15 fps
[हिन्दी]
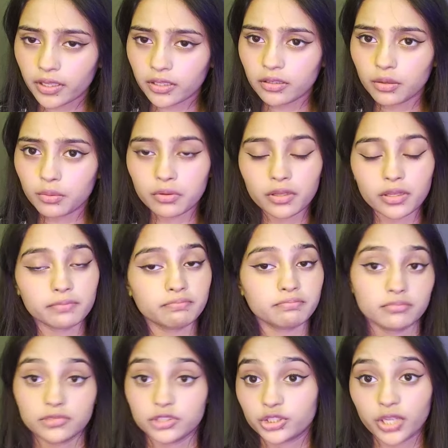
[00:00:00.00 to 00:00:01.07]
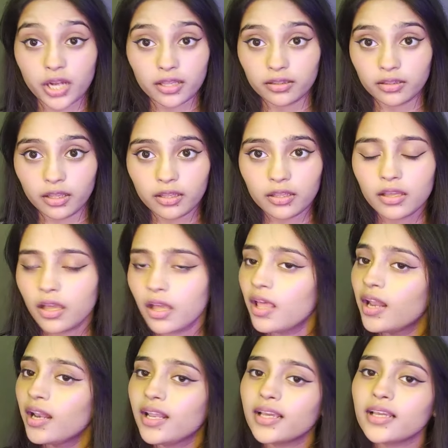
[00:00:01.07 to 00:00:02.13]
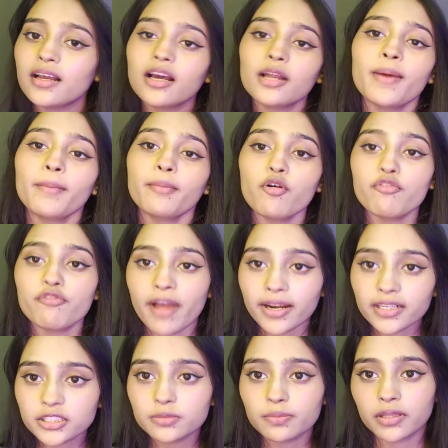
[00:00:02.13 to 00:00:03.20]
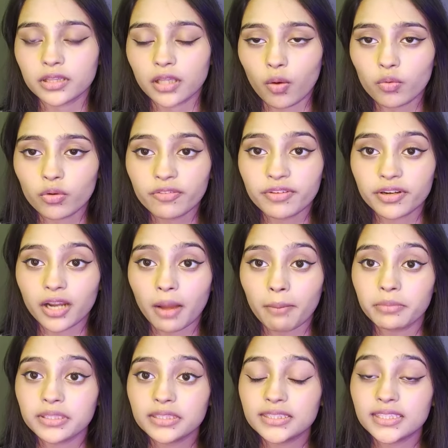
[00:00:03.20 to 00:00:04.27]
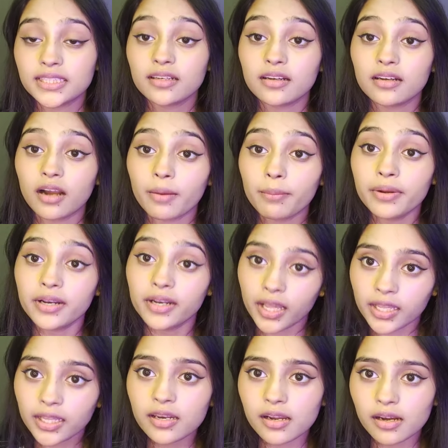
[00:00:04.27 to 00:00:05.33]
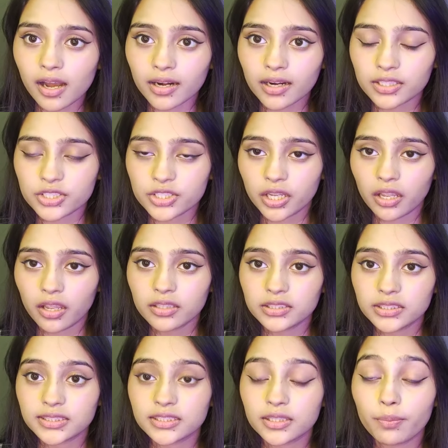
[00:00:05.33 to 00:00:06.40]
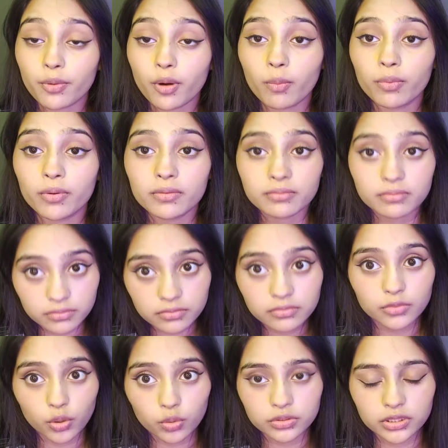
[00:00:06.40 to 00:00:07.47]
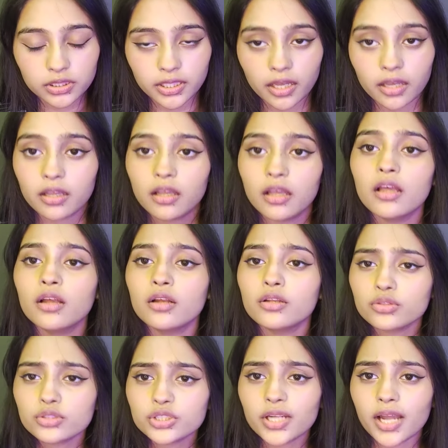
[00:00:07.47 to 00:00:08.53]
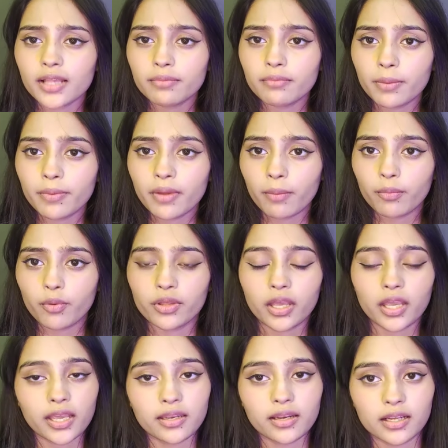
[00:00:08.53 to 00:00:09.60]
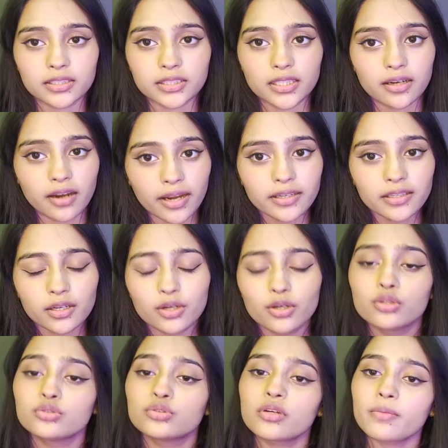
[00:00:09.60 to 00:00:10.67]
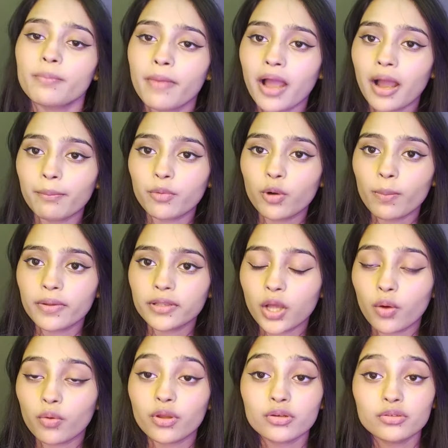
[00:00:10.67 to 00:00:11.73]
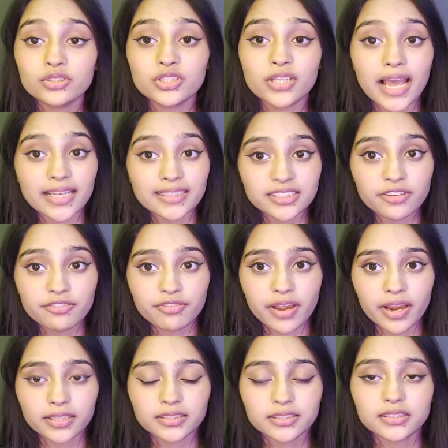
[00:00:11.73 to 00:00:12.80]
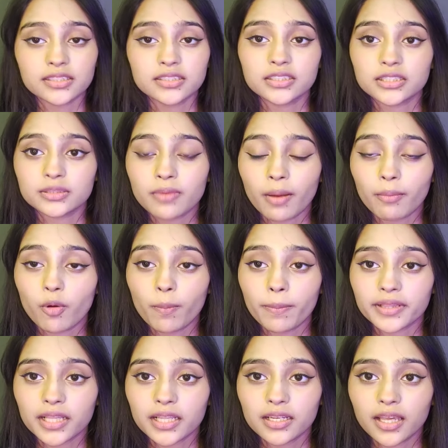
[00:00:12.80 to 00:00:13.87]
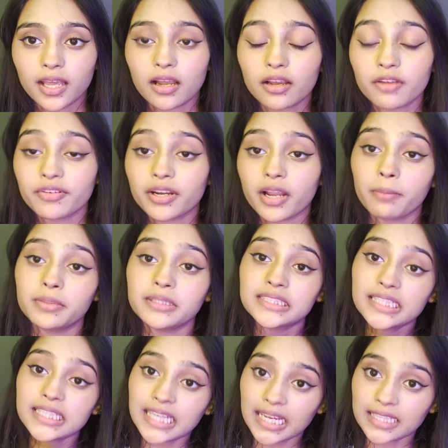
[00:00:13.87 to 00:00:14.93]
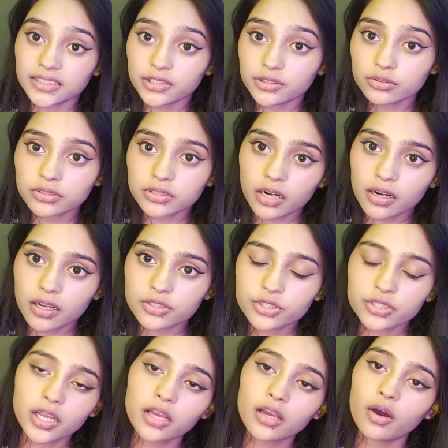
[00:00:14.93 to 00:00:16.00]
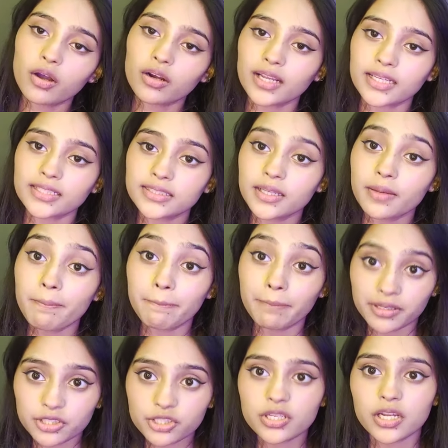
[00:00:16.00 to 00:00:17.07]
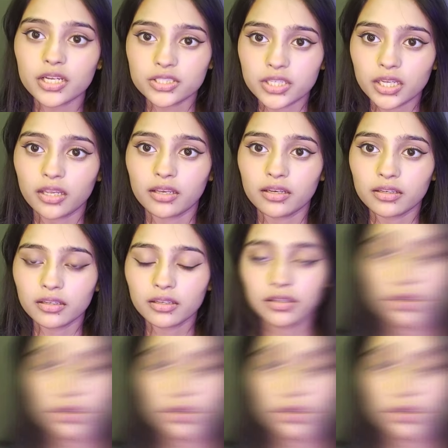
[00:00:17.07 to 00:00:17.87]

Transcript: आप यकीन करोगे शायद नहीं लेकिन अगर मैं आपको फैक्ट्स बताऊं कि विटामिन सी कब नहीं लगाना चाहिए जिससे प्रॉब्लम होती है तो शायद में भी आपको यकीन आ जाए राइट तो मैं आपको बताऊंगी कुछ ऐसे फैक्ट्स जिसमें आपको पता लगेगा कि विटामिन सी कैसे यूज़ करना चाहिए और कैसे बचना चाहिए